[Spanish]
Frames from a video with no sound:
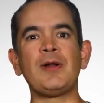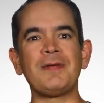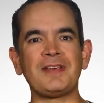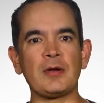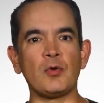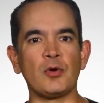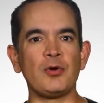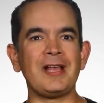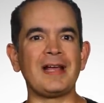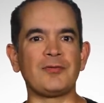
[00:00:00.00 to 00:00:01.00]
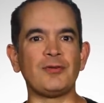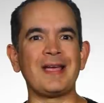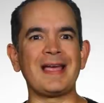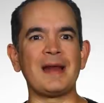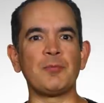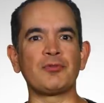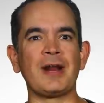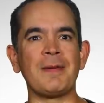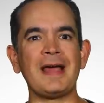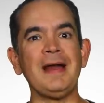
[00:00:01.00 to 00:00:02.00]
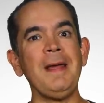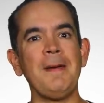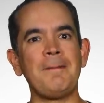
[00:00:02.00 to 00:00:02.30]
una vez que concluye la acción que queremos grabar,